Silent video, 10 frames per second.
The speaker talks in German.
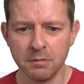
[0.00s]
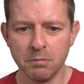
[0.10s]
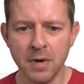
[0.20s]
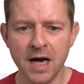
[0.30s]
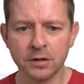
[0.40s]

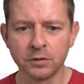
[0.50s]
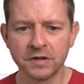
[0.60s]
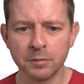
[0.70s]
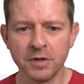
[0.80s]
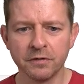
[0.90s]
Markus
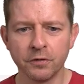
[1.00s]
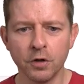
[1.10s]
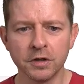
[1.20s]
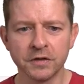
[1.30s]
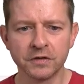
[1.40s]
hat mir
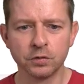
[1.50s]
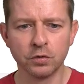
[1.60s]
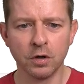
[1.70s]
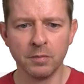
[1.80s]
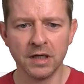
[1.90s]
Folgendes
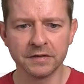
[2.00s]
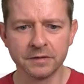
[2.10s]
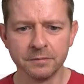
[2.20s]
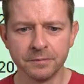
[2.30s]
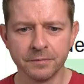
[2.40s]
zukommen lassen.